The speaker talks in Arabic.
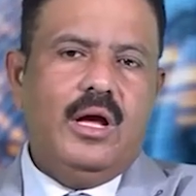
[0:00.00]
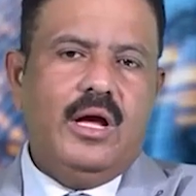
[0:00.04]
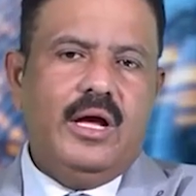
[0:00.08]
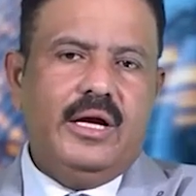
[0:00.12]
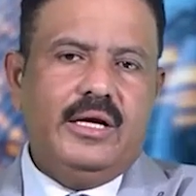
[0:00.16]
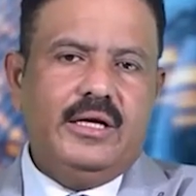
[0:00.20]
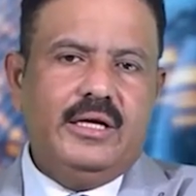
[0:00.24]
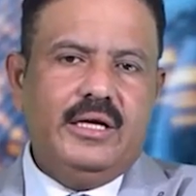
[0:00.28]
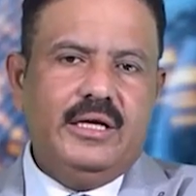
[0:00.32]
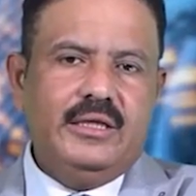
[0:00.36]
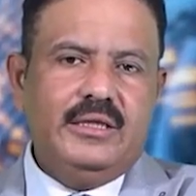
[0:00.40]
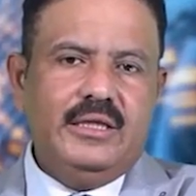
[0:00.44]

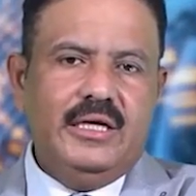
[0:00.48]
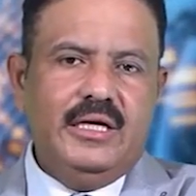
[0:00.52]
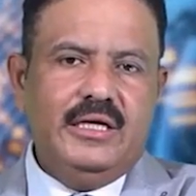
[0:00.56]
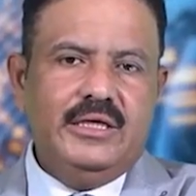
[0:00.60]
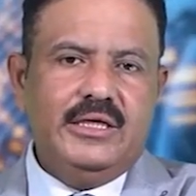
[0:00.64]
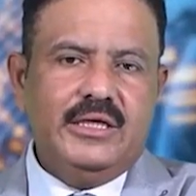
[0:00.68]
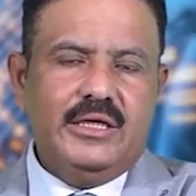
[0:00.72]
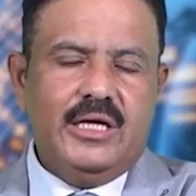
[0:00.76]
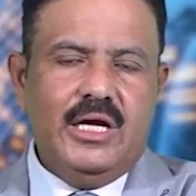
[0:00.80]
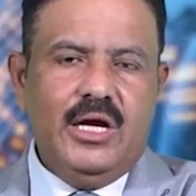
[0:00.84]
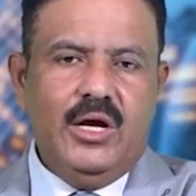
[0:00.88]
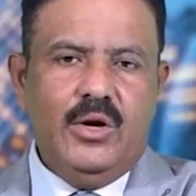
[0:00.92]
أكد
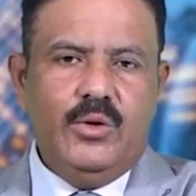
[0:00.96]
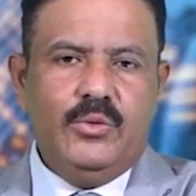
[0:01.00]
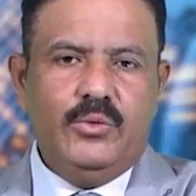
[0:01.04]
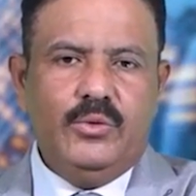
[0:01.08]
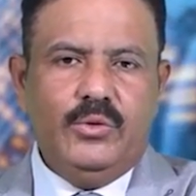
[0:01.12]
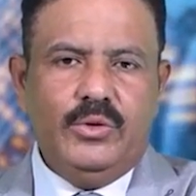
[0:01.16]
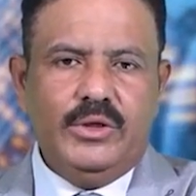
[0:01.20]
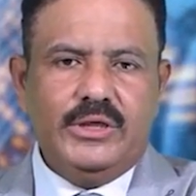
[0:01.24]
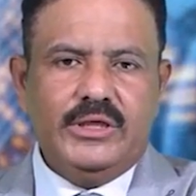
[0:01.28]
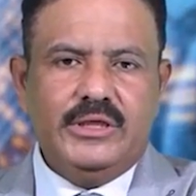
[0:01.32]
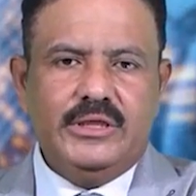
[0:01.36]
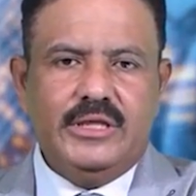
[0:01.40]

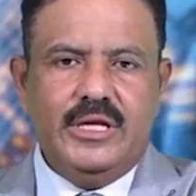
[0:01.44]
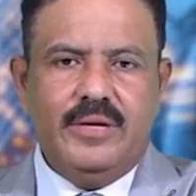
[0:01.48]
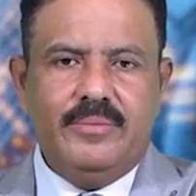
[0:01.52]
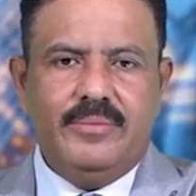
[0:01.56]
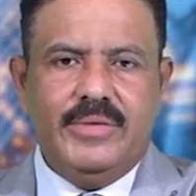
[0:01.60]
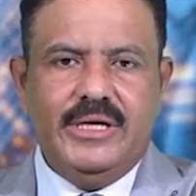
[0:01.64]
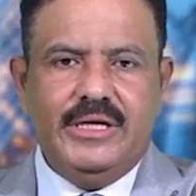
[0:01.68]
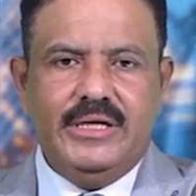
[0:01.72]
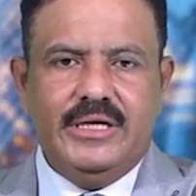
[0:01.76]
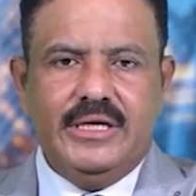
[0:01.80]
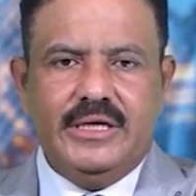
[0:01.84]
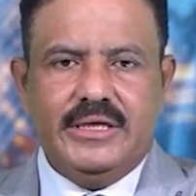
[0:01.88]
لقاء عقد
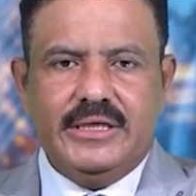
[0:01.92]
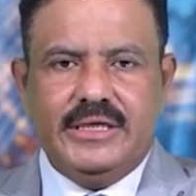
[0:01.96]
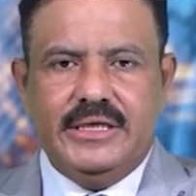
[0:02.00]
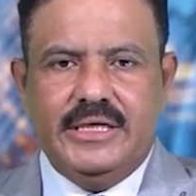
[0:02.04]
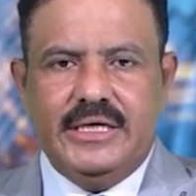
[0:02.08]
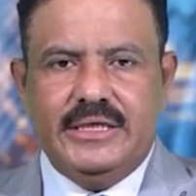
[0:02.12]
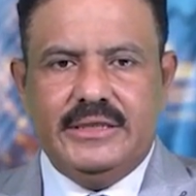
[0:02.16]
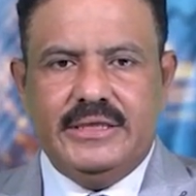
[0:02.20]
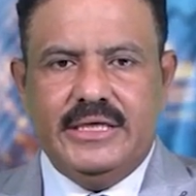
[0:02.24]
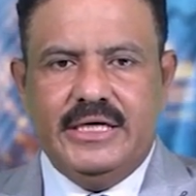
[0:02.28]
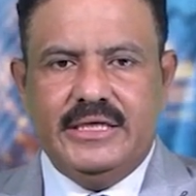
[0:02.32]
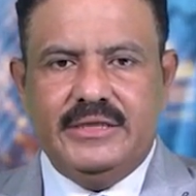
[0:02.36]
بين
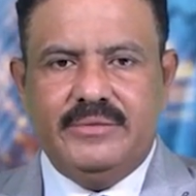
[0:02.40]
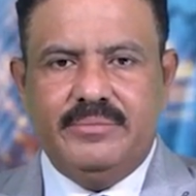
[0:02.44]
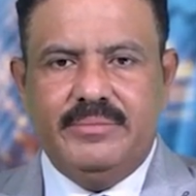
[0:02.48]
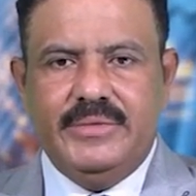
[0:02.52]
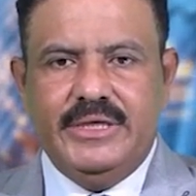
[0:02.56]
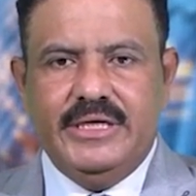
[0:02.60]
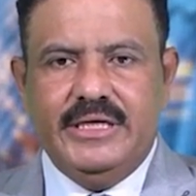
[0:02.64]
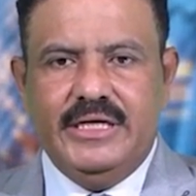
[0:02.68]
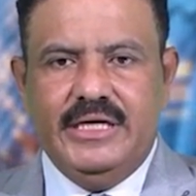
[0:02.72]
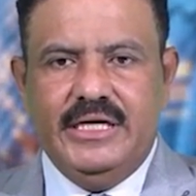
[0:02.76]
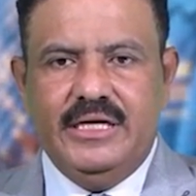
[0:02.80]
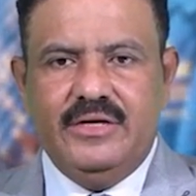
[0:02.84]
قيادات
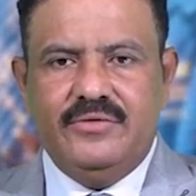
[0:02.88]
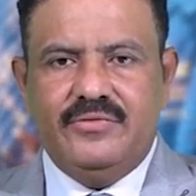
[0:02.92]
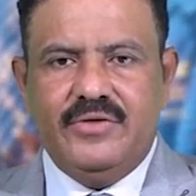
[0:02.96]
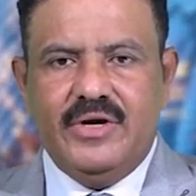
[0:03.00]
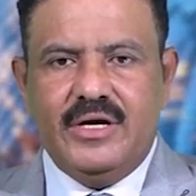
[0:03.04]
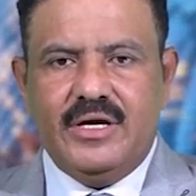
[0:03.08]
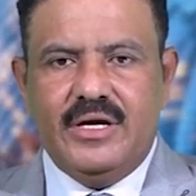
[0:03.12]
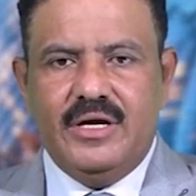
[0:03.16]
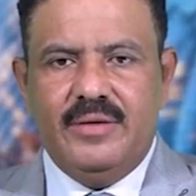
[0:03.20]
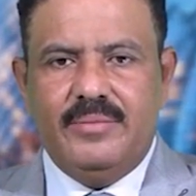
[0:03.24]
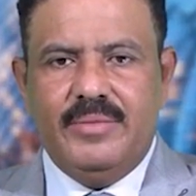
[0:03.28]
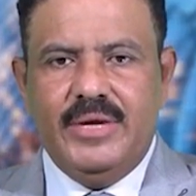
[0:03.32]
من
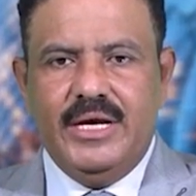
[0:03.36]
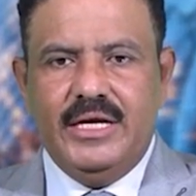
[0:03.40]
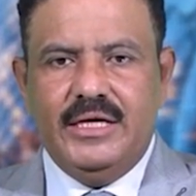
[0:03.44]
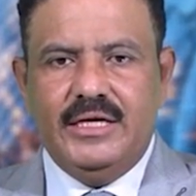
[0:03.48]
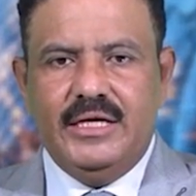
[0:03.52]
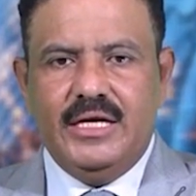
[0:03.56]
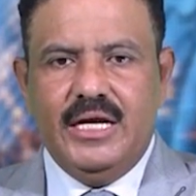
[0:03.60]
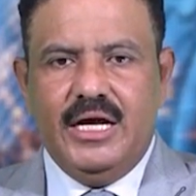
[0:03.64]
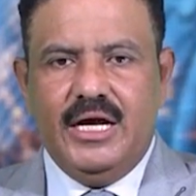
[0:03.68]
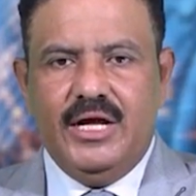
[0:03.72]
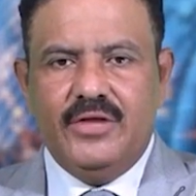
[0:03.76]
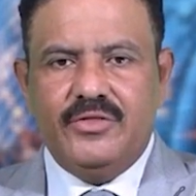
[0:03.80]
حلف
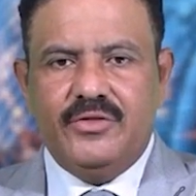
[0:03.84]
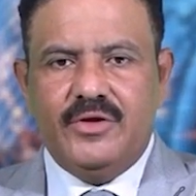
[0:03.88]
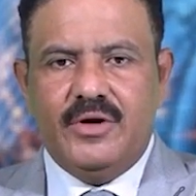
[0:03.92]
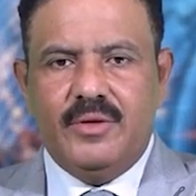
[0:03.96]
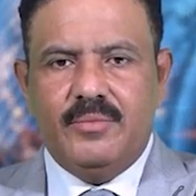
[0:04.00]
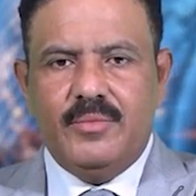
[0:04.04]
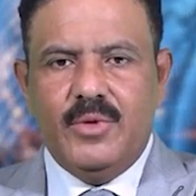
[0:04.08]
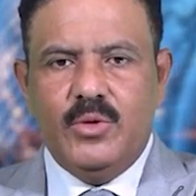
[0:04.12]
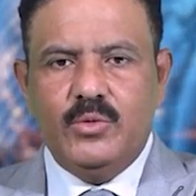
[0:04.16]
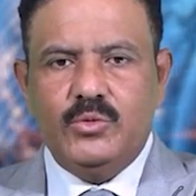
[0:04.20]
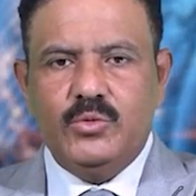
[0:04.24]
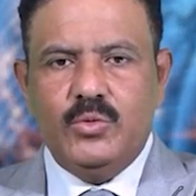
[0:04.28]
قبائل
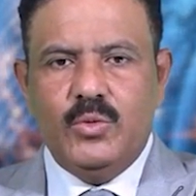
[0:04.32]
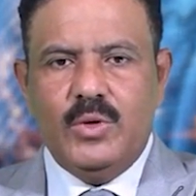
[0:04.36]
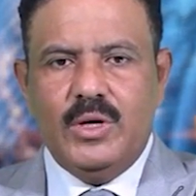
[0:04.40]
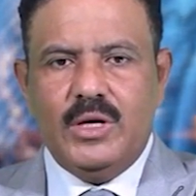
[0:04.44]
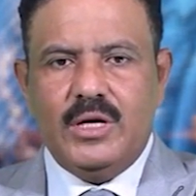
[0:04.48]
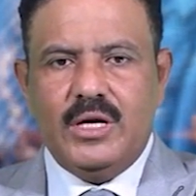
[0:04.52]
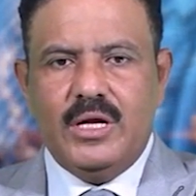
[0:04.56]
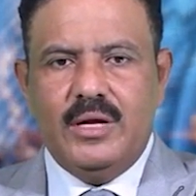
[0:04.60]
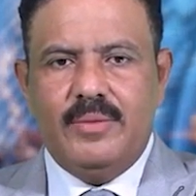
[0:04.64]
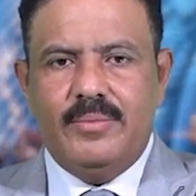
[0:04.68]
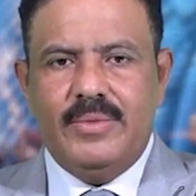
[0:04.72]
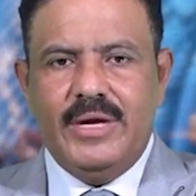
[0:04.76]
حضرموت
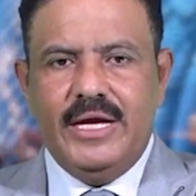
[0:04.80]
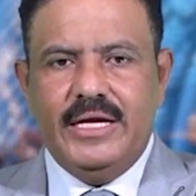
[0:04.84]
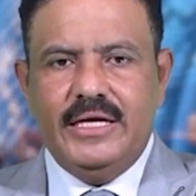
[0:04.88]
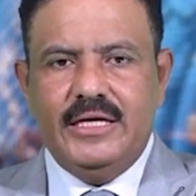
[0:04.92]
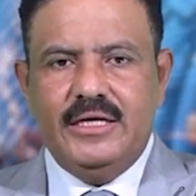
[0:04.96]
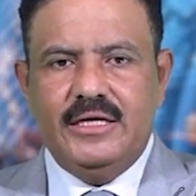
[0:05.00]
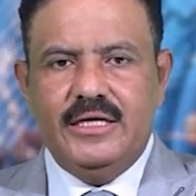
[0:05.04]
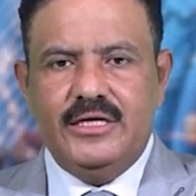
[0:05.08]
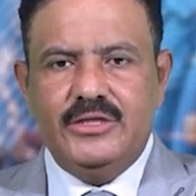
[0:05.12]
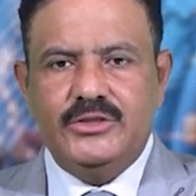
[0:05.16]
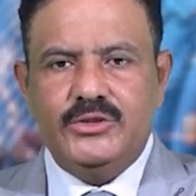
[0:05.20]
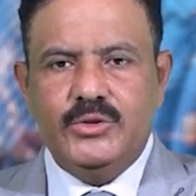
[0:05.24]

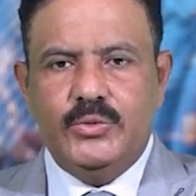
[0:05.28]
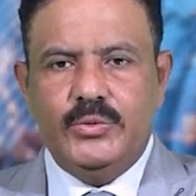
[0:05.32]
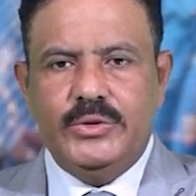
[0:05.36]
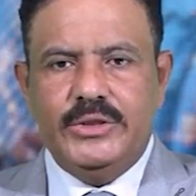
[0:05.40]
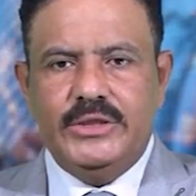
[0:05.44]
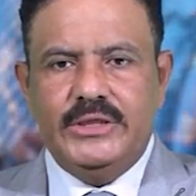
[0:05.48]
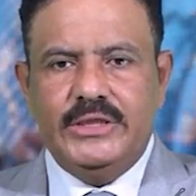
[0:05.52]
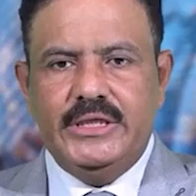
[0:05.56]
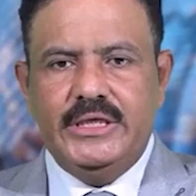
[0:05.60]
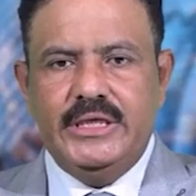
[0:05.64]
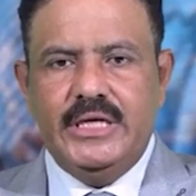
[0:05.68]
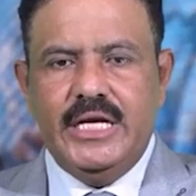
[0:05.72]
وقبائل
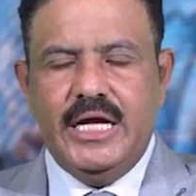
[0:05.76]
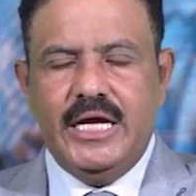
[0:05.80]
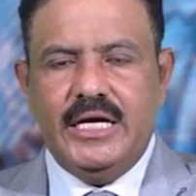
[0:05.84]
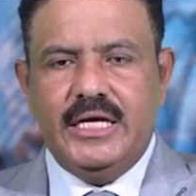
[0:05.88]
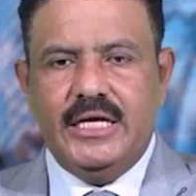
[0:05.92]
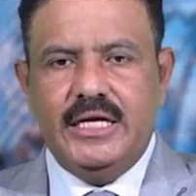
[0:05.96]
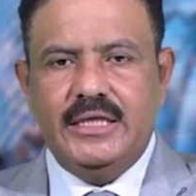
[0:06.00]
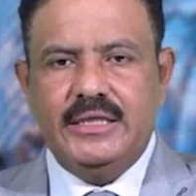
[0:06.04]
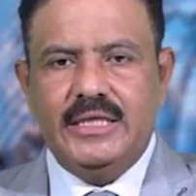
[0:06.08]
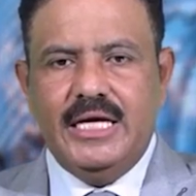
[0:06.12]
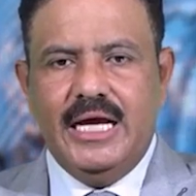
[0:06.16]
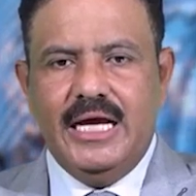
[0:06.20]
الجوهيين
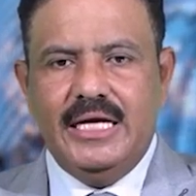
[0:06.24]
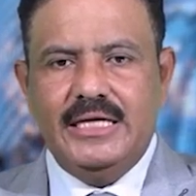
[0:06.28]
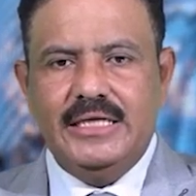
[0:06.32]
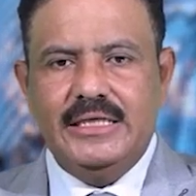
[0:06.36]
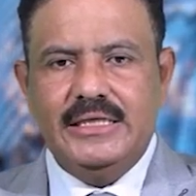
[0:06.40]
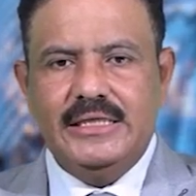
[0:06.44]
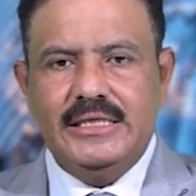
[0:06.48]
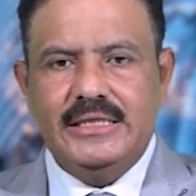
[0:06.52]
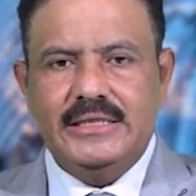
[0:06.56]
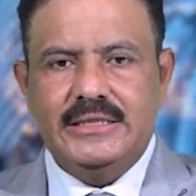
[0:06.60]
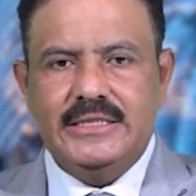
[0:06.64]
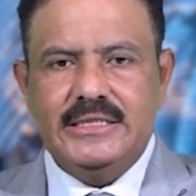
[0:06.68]
أكد
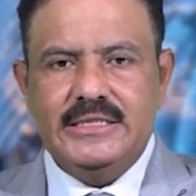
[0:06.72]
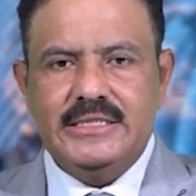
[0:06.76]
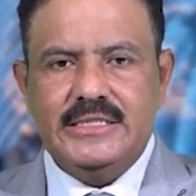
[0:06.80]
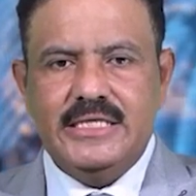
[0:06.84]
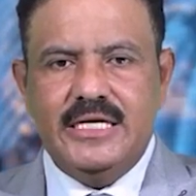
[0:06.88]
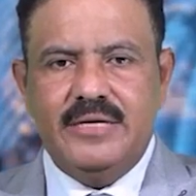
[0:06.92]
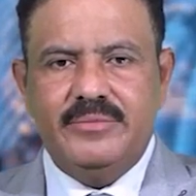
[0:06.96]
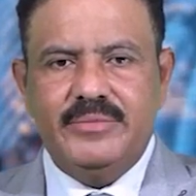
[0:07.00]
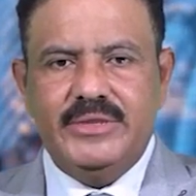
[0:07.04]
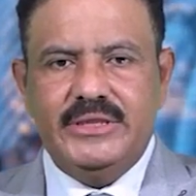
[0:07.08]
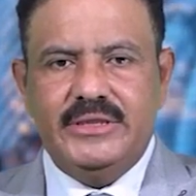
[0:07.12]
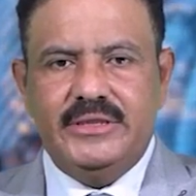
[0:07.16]
على
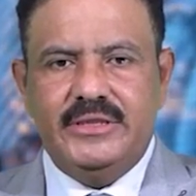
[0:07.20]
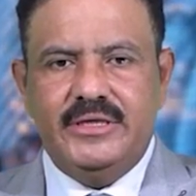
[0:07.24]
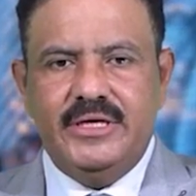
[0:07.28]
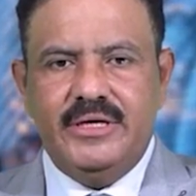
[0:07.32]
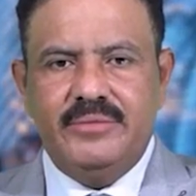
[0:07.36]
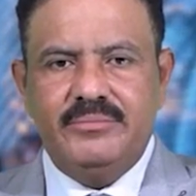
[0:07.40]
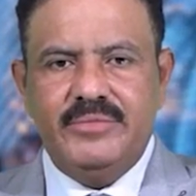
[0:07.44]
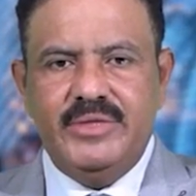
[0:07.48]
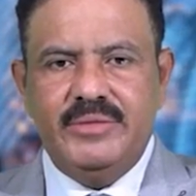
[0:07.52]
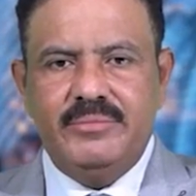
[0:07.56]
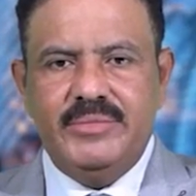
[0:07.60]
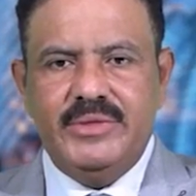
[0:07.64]
الالتزام
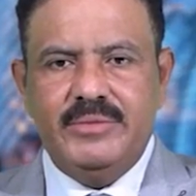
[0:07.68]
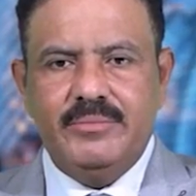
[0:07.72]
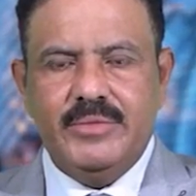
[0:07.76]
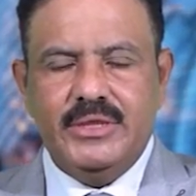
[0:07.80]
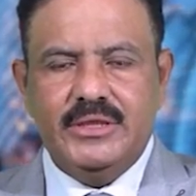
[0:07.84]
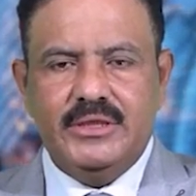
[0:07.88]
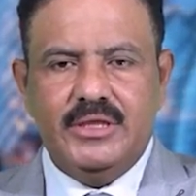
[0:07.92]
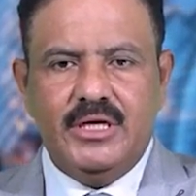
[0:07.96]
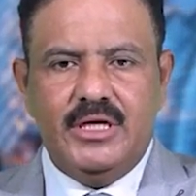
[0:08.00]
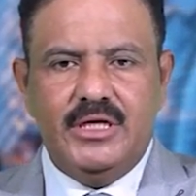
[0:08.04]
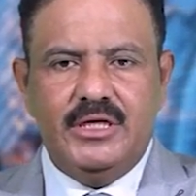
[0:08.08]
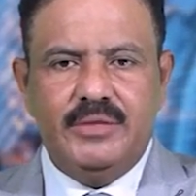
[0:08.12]
التام
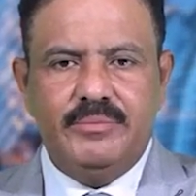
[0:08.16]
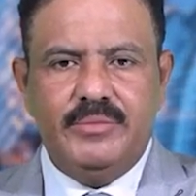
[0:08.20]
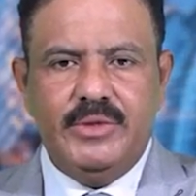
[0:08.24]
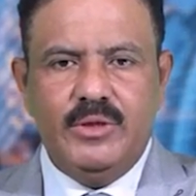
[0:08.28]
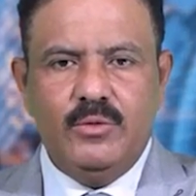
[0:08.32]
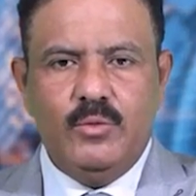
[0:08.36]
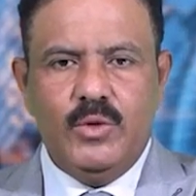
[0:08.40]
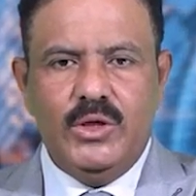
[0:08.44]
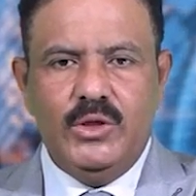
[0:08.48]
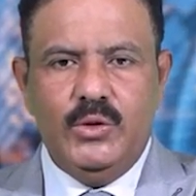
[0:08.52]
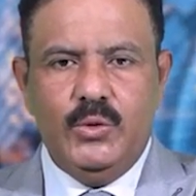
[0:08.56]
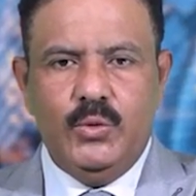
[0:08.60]

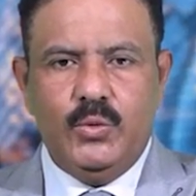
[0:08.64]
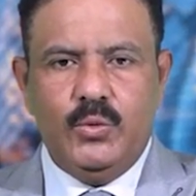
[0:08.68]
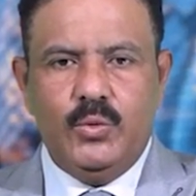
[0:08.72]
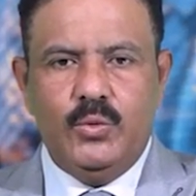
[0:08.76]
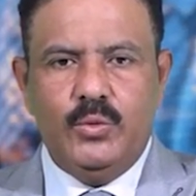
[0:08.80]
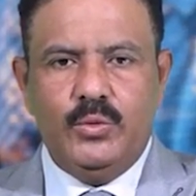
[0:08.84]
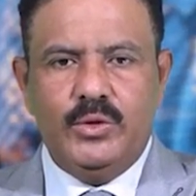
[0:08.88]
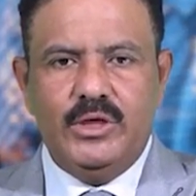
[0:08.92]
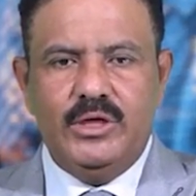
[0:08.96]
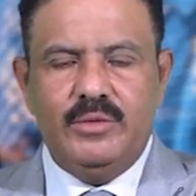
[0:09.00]
بمطالب والحقوق